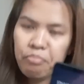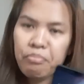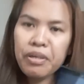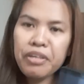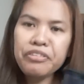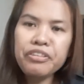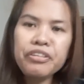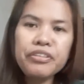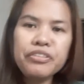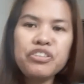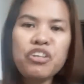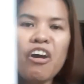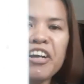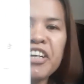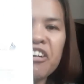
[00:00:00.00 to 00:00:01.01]
Made in
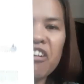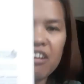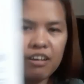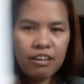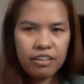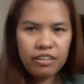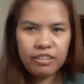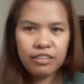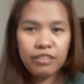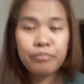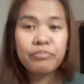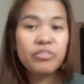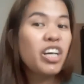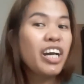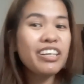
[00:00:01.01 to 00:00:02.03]
China.
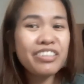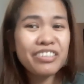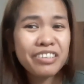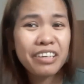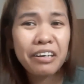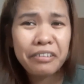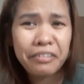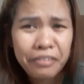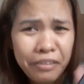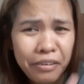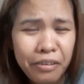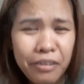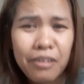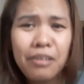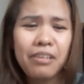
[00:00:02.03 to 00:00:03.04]
China ka
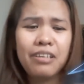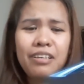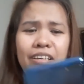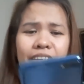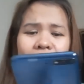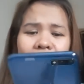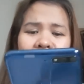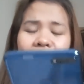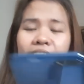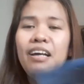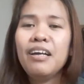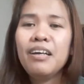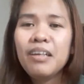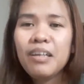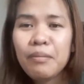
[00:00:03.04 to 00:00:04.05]
girl.
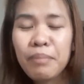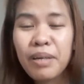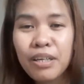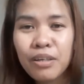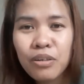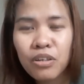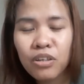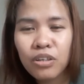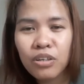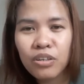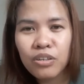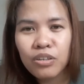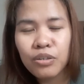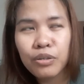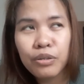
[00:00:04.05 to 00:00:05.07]
Pero
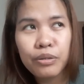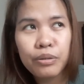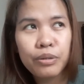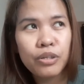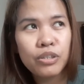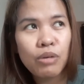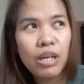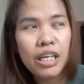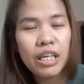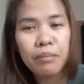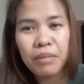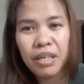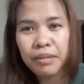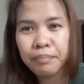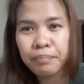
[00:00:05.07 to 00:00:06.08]
usually
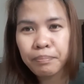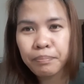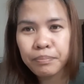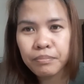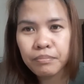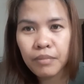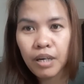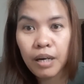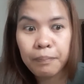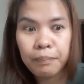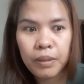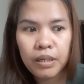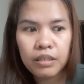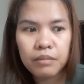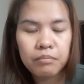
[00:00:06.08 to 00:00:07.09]
naman, ang um,
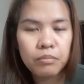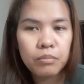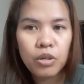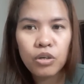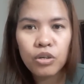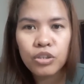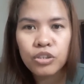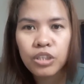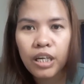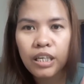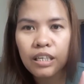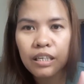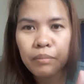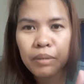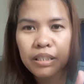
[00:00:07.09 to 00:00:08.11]
pag more on
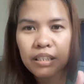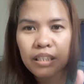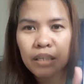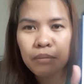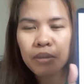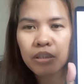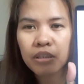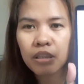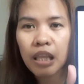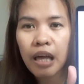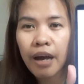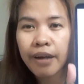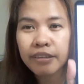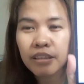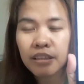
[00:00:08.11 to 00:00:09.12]
China naman, di naman
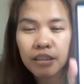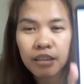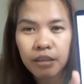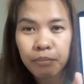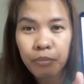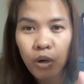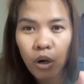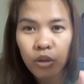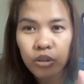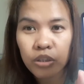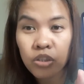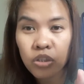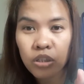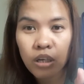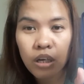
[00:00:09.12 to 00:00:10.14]
lahat ng brand
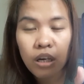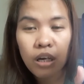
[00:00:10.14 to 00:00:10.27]
is